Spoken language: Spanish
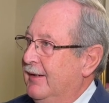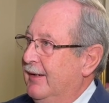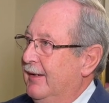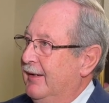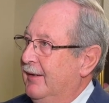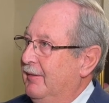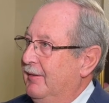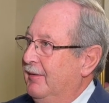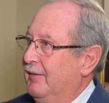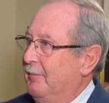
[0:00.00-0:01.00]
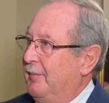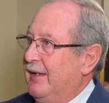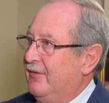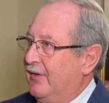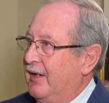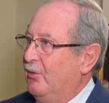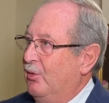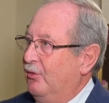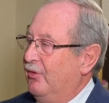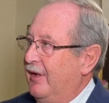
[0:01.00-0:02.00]
eh, pensé
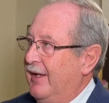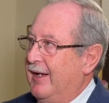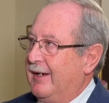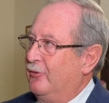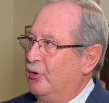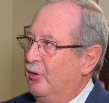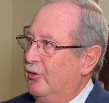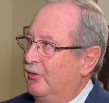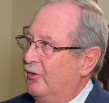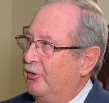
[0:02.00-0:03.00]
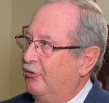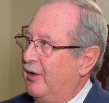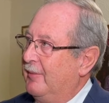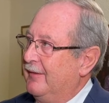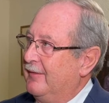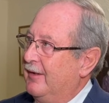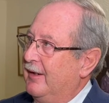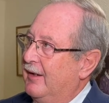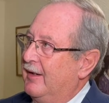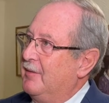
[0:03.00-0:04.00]
incluso de dejar todo, no
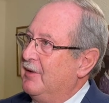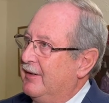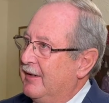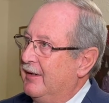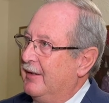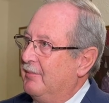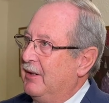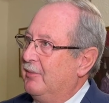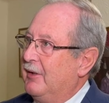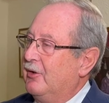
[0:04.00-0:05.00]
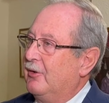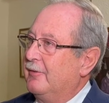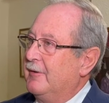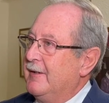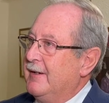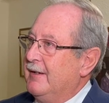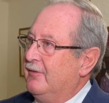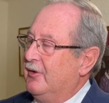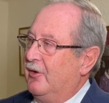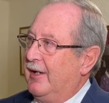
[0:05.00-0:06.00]
solamente dimitir de hermano mayor,
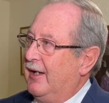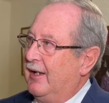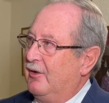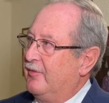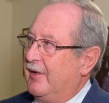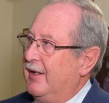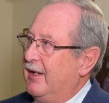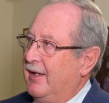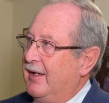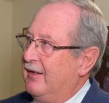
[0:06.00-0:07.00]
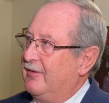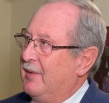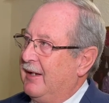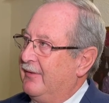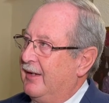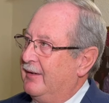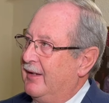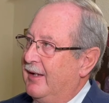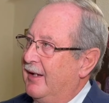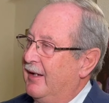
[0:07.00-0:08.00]
sino dejar las cofradías, dejar la Semana
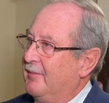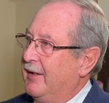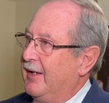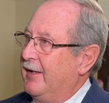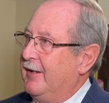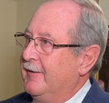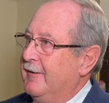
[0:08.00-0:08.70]
Santa, dejar las hermandades.